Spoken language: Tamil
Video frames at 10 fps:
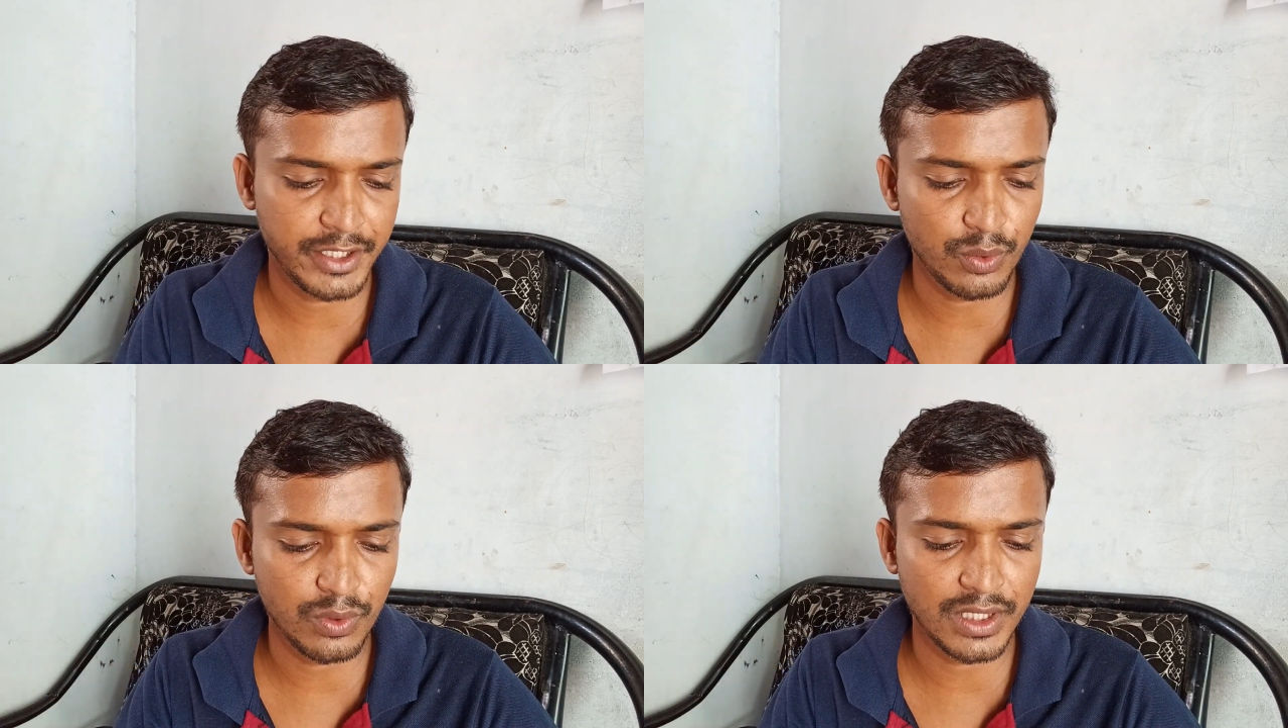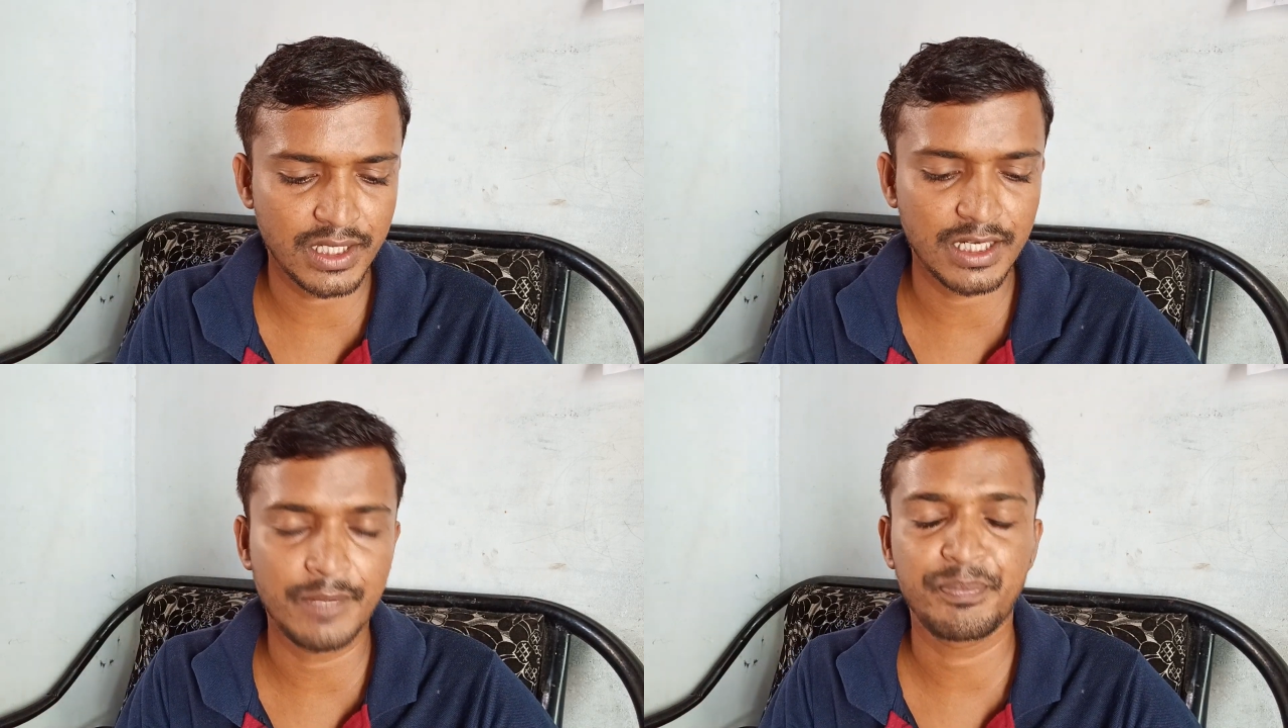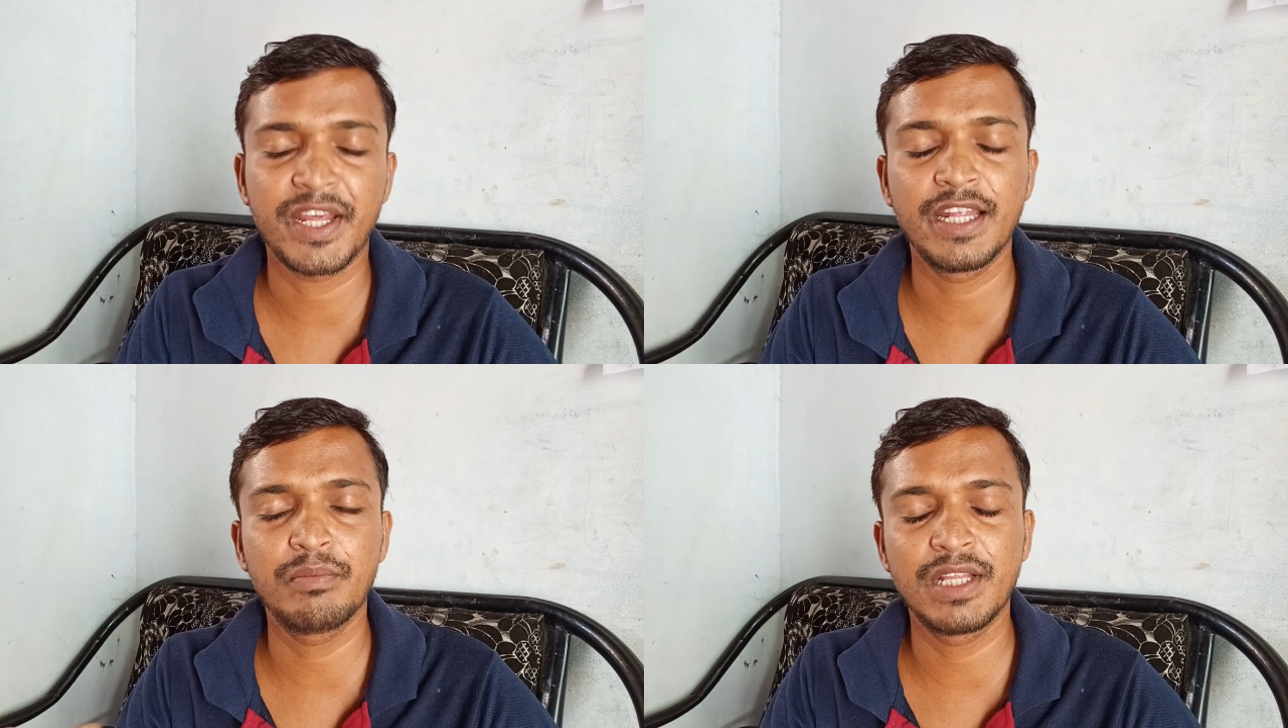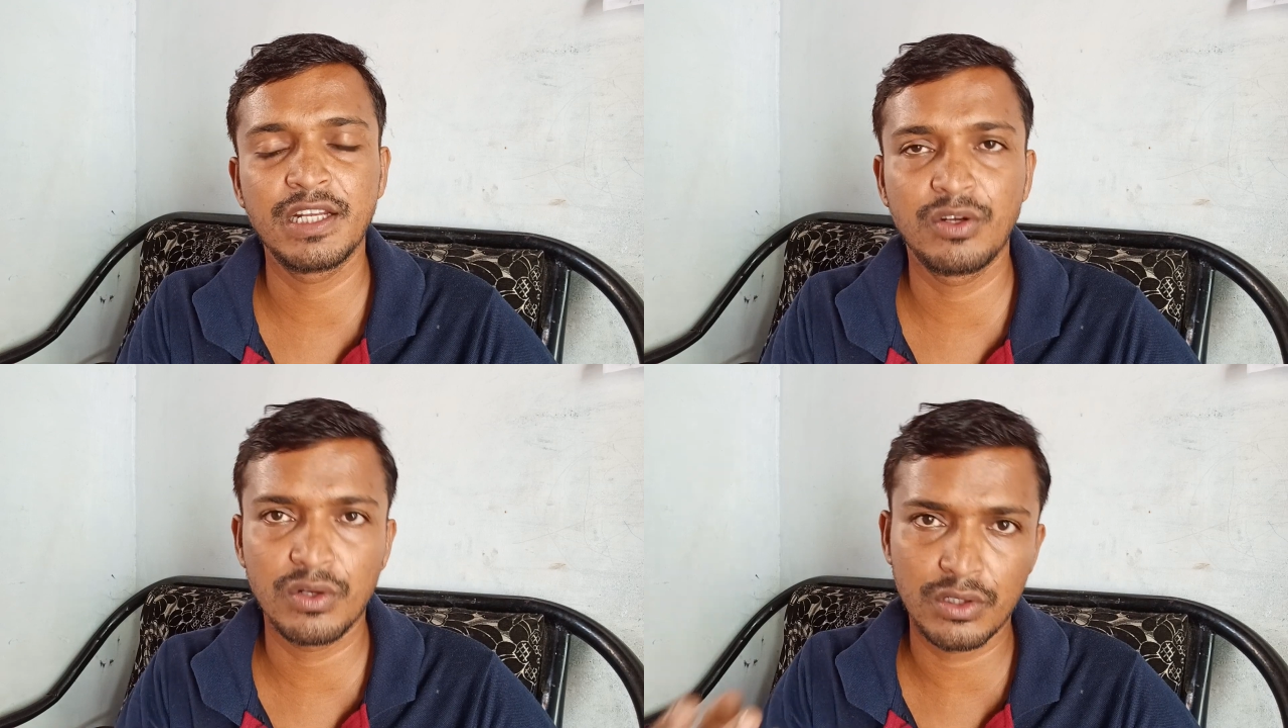இவங்களுக்கெல்லாம் அதே
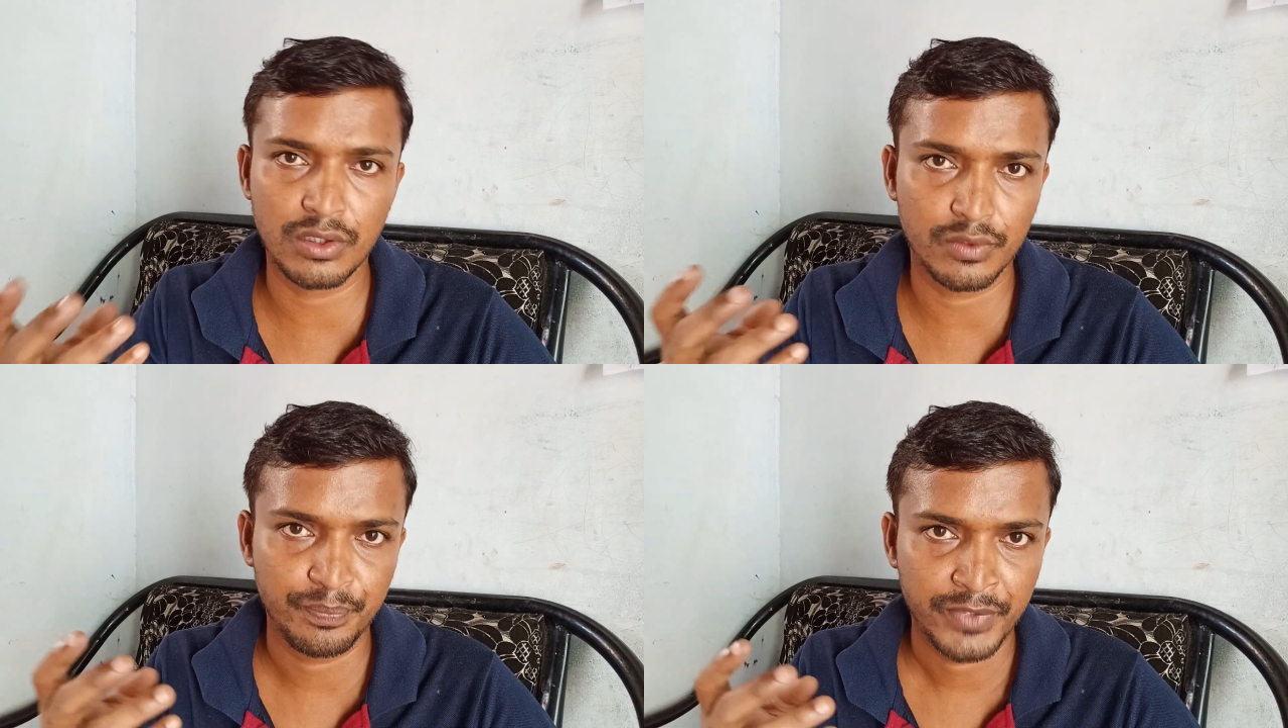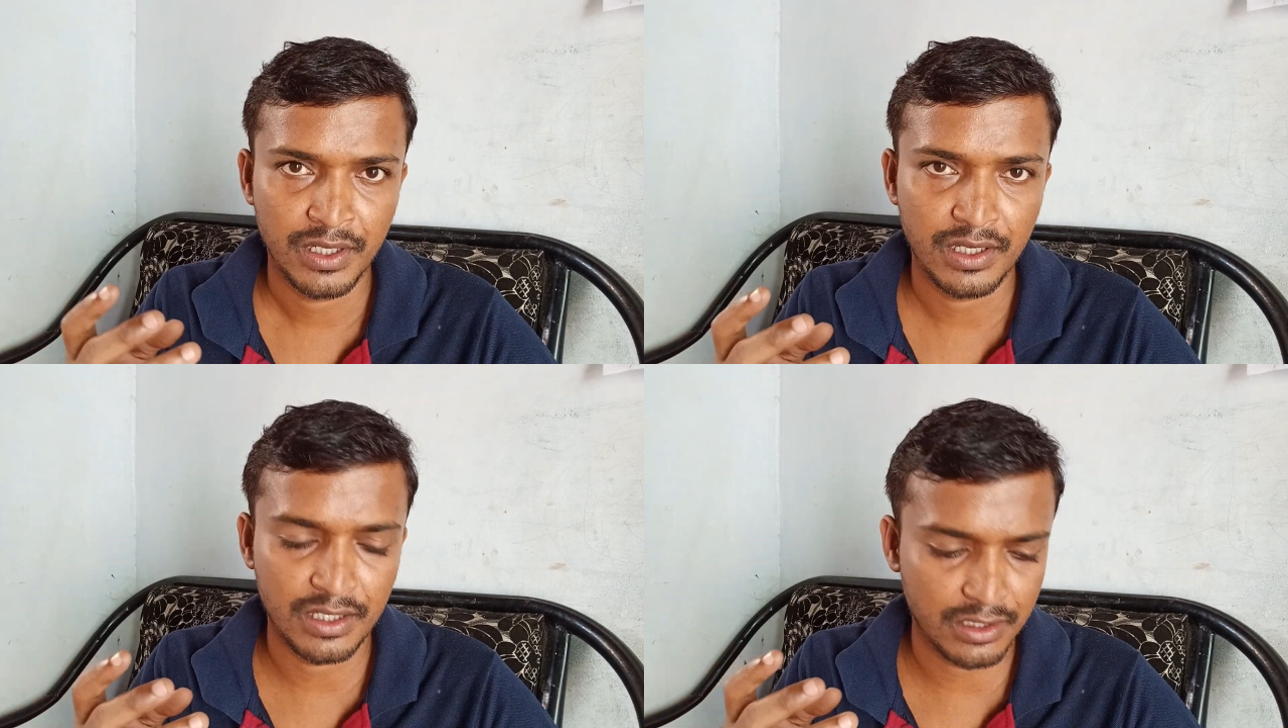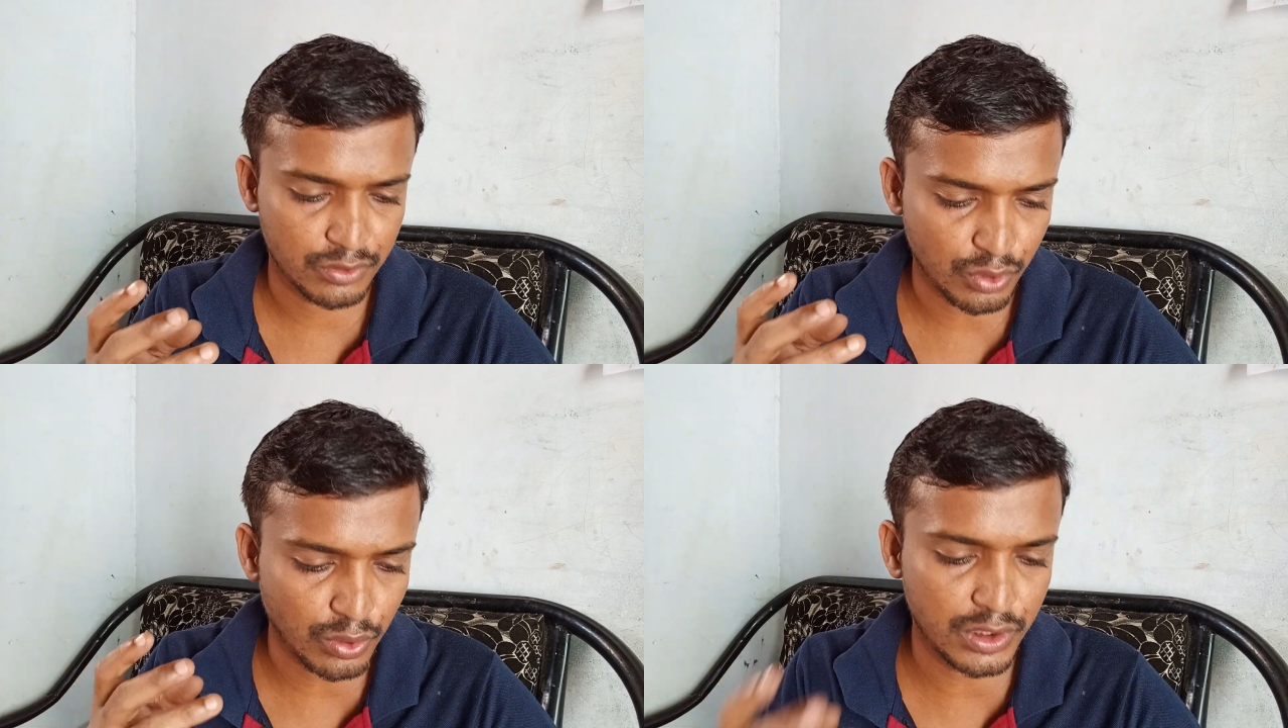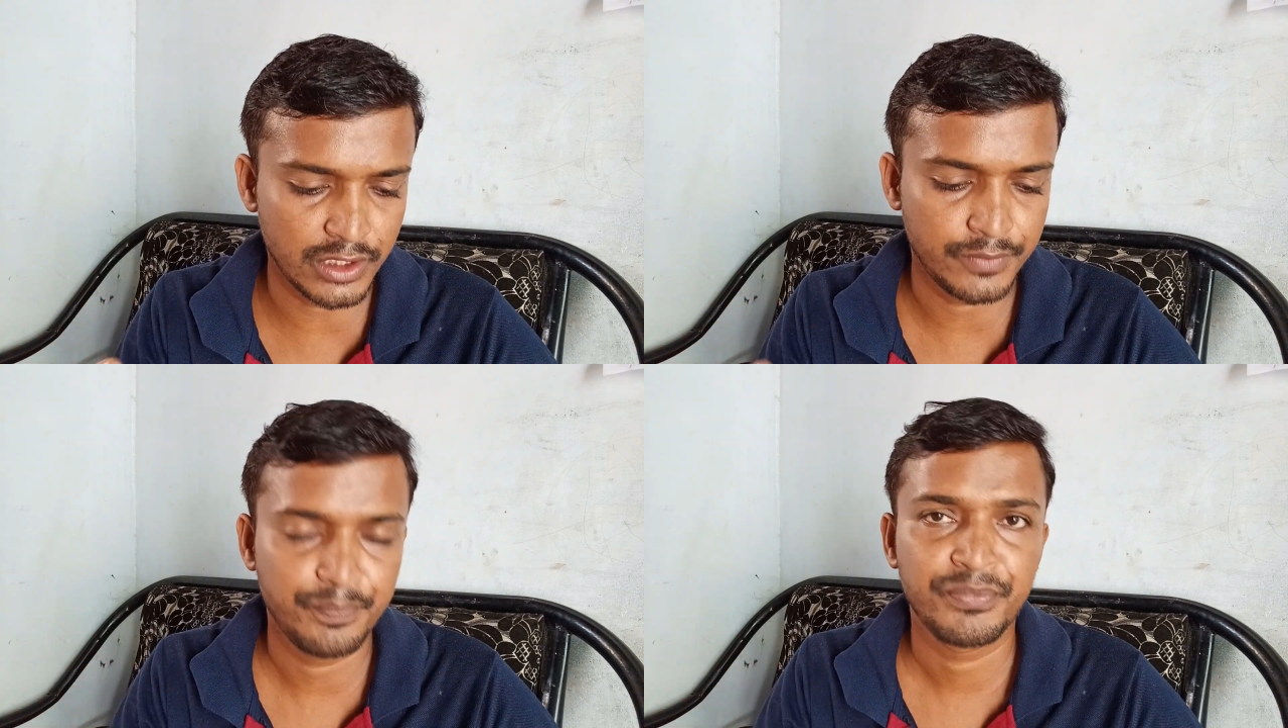மாதிரி இன்னும் தொற்று